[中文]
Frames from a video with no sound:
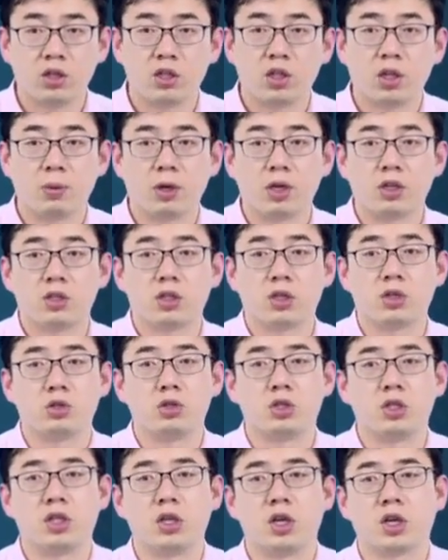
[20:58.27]
那么这就
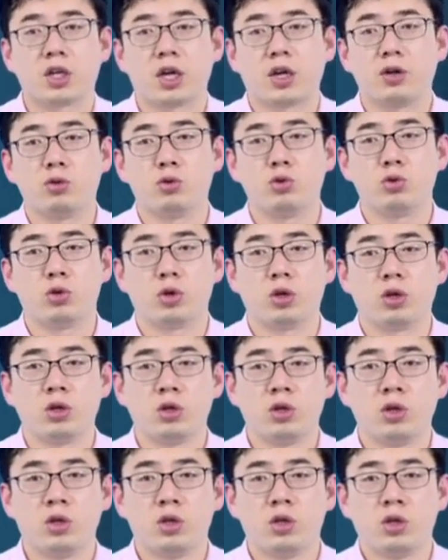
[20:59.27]
是一个干中学，
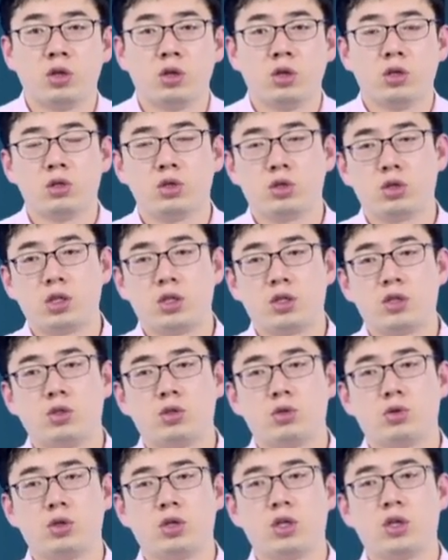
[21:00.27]
就是
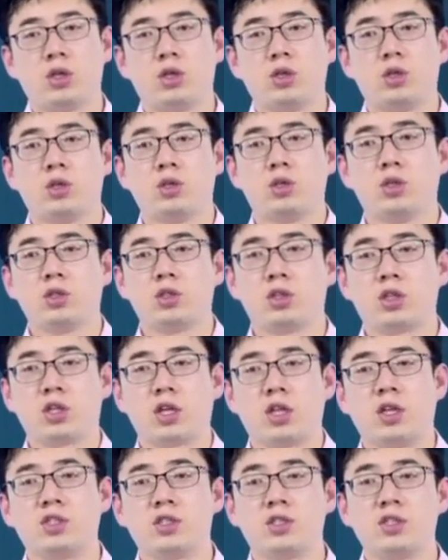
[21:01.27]
随着生
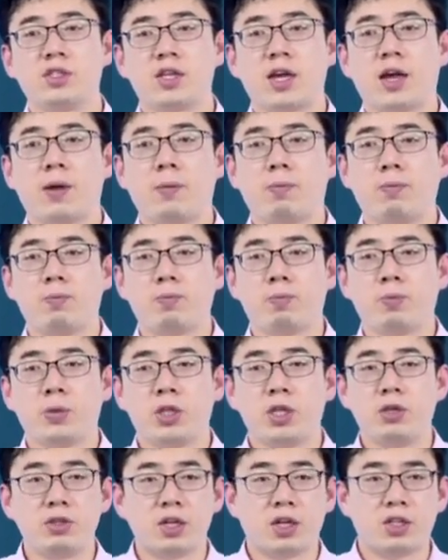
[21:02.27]
产的增加，
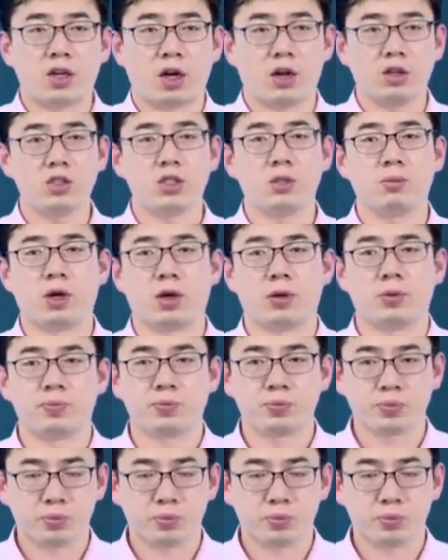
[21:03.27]
因为在长期嘛，